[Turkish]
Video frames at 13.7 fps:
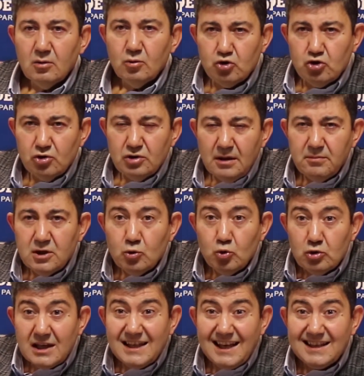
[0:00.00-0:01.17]
Üçünden biri
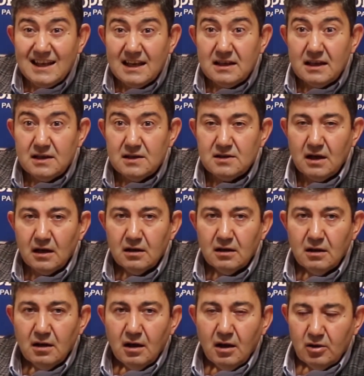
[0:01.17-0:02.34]
yüzde %88'i.
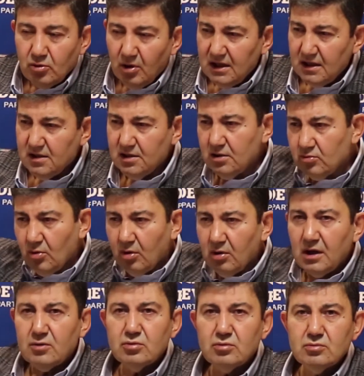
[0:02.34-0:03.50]
Dolayısıyla sizin
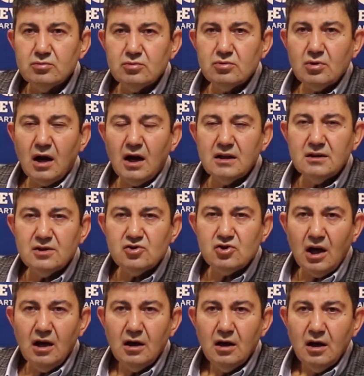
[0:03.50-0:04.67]
dolar kurunuz
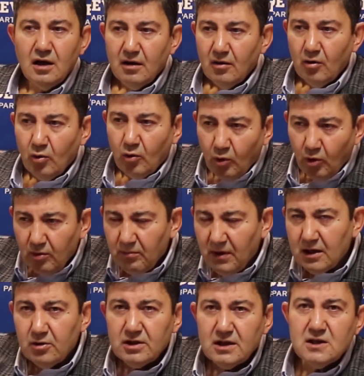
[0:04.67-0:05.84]
arttıkça o
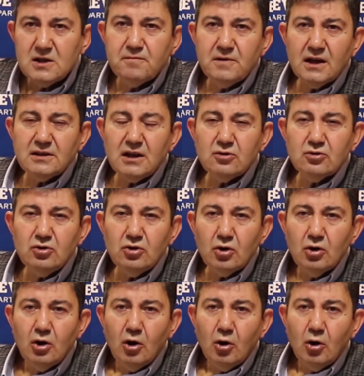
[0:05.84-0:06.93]
mala ödediğiniz fiyat artıyor.